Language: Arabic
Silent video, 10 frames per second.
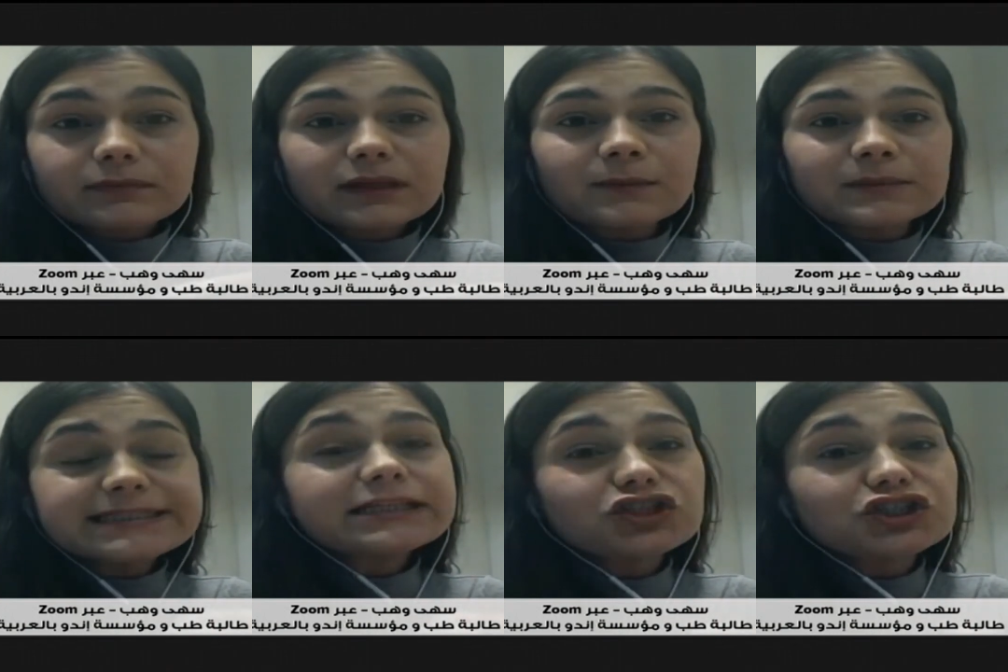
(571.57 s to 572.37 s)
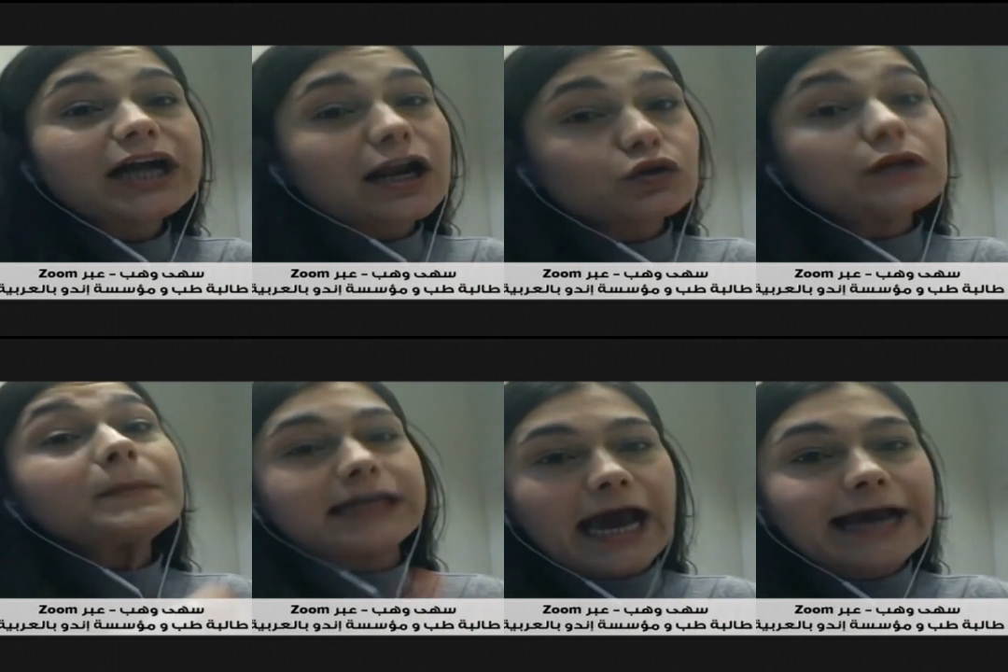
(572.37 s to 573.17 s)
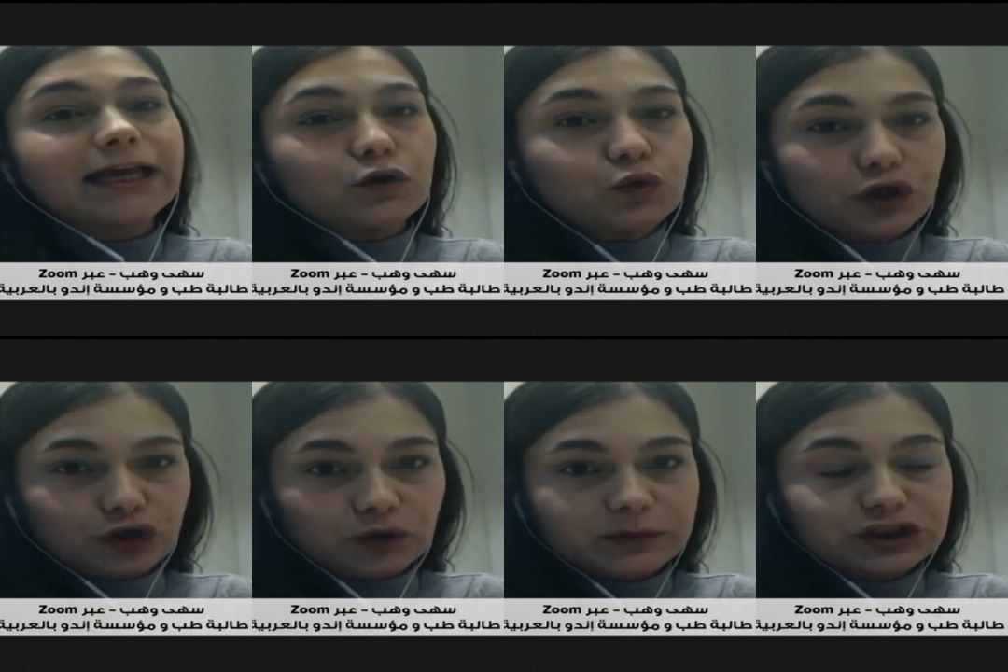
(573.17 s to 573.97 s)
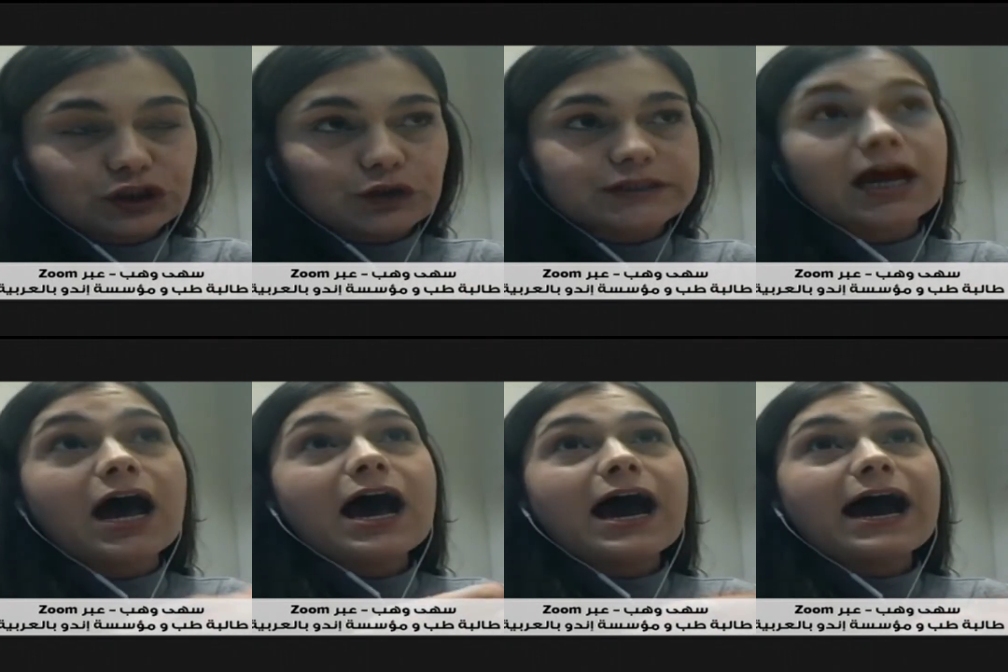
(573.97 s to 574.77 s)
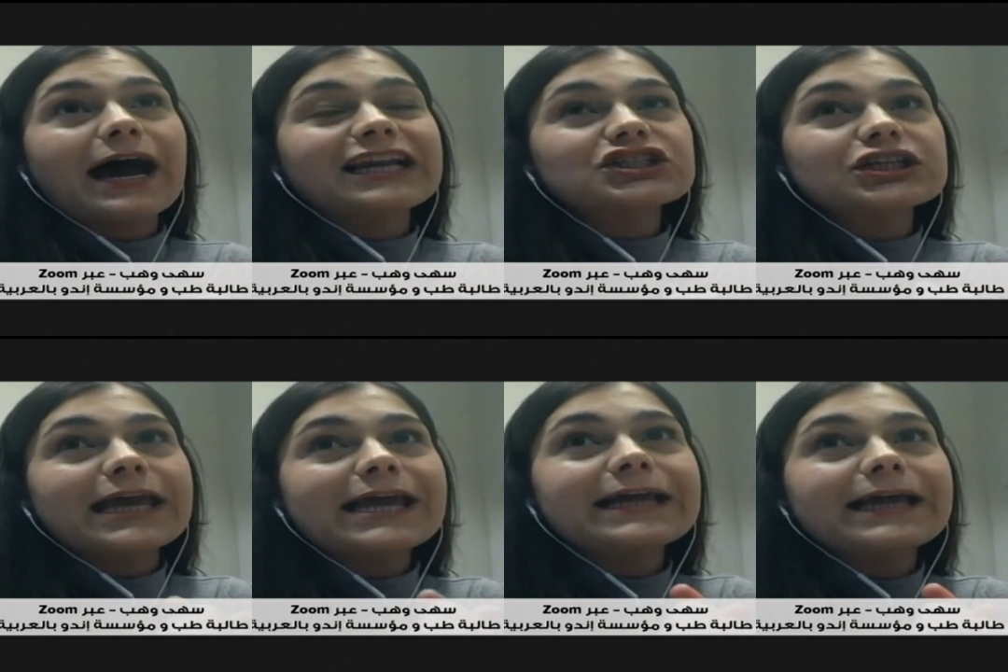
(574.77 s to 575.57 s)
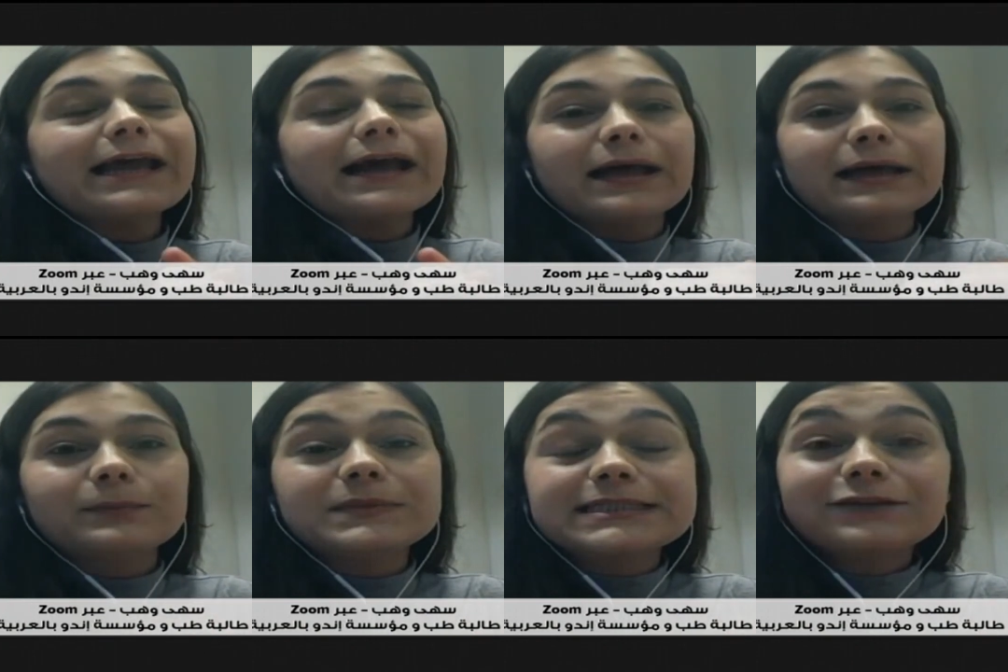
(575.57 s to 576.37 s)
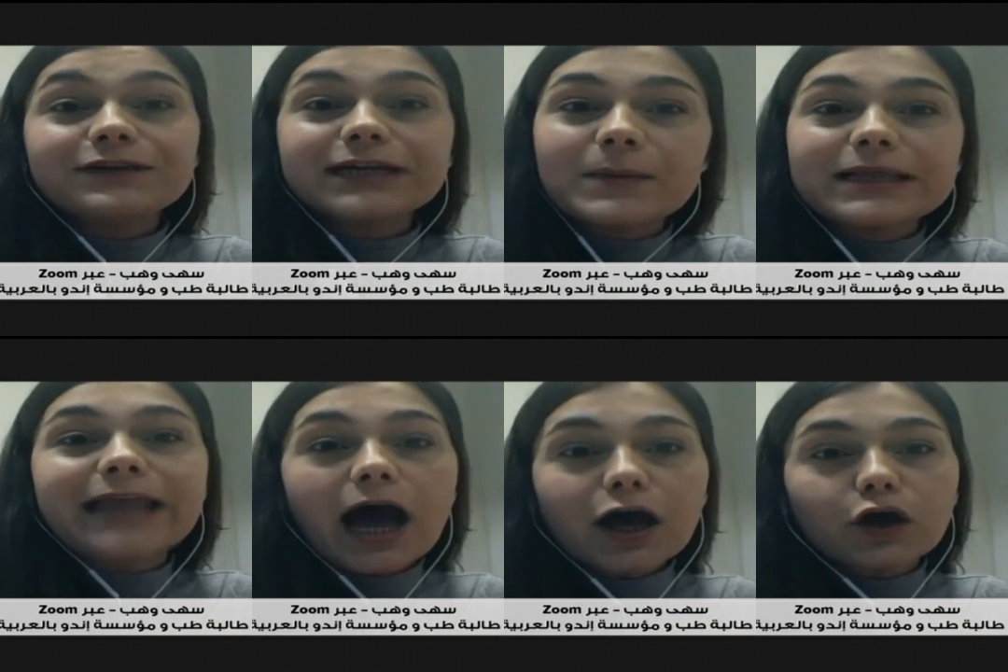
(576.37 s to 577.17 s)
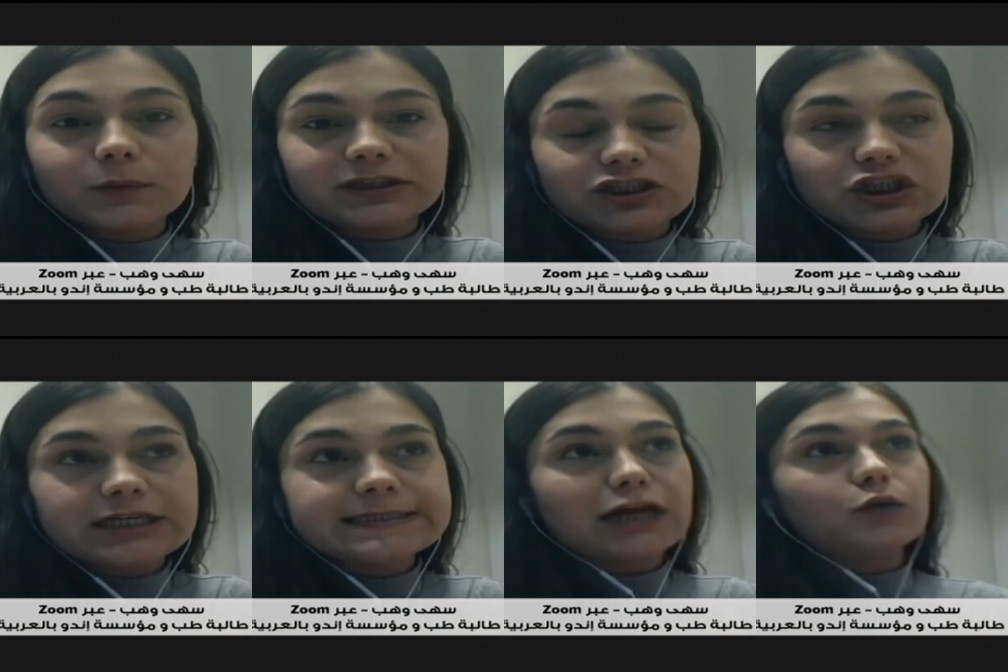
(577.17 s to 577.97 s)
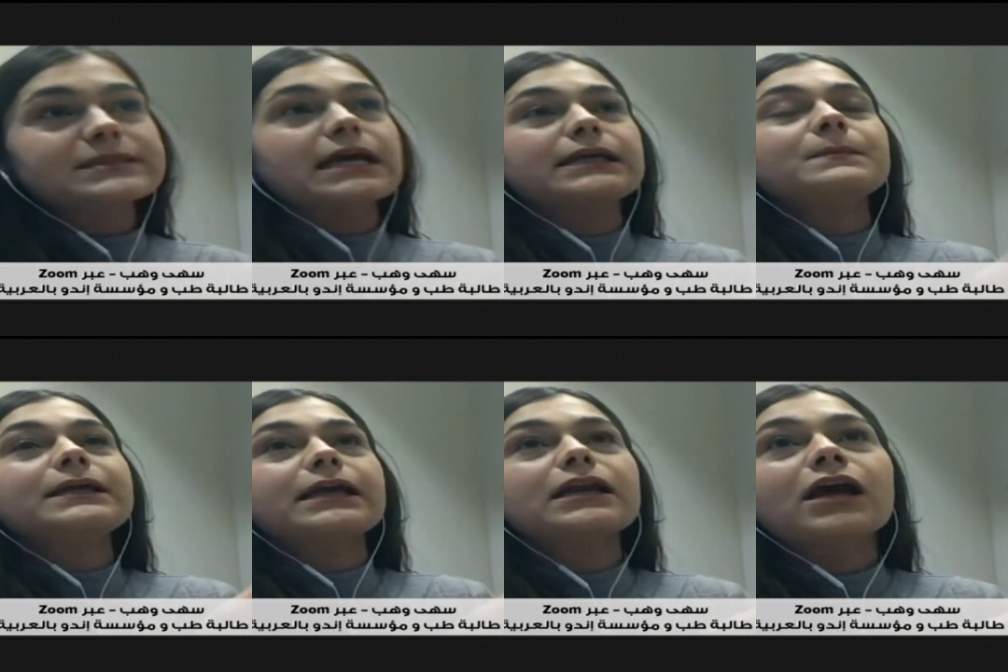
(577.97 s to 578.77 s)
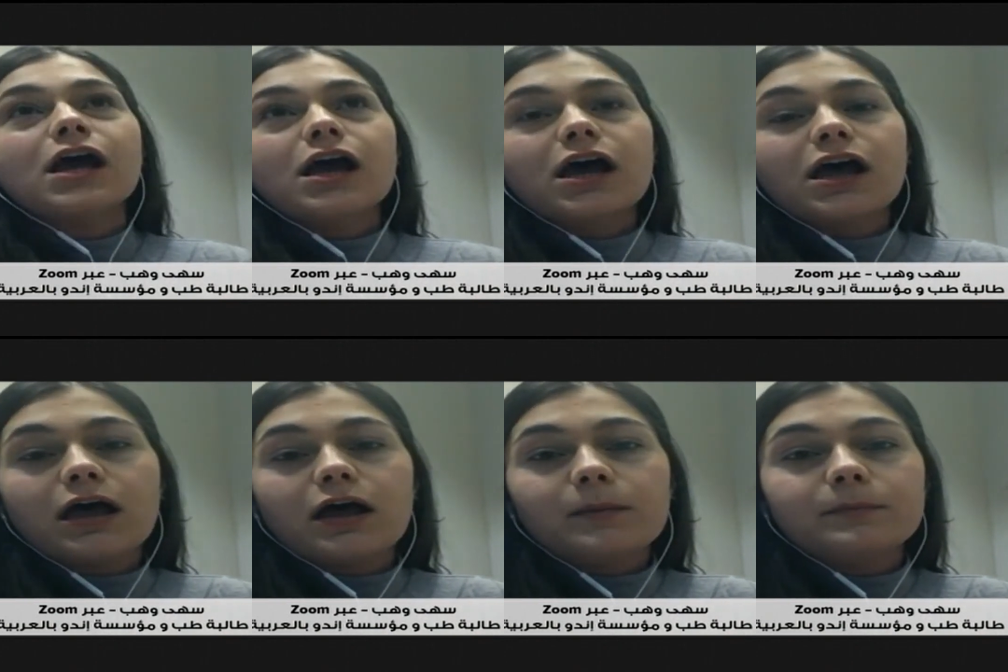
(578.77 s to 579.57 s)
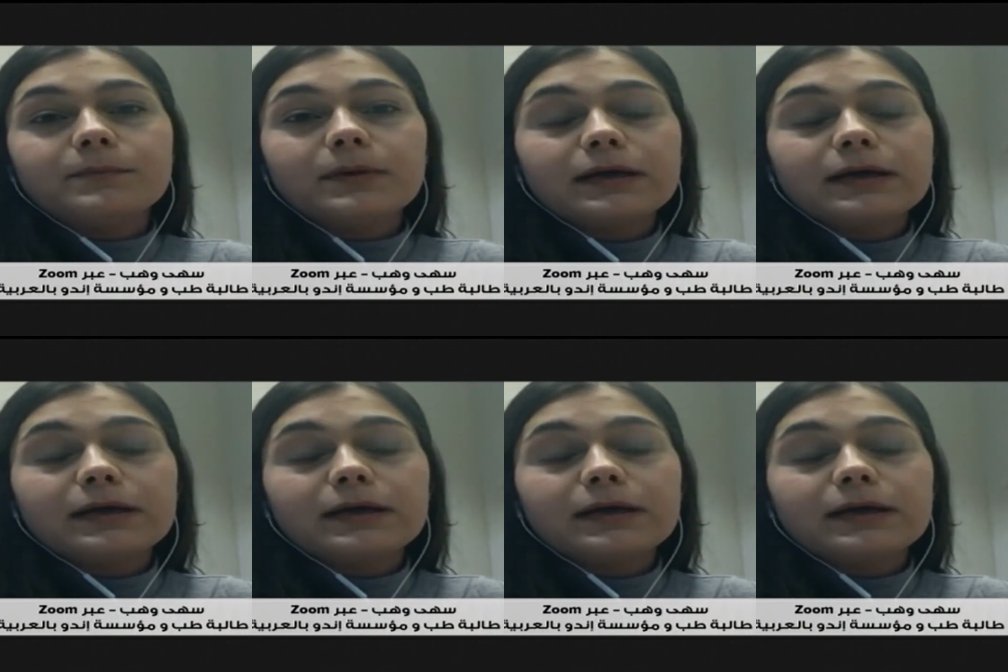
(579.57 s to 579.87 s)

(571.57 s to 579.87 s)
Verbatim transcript: بنصير نشك انه يمكن هيدا يكون اندومتريوز آه، علشان هيك آه، بصير في كمان تاخر بالتشخيص لانه مثلا يمكن آه،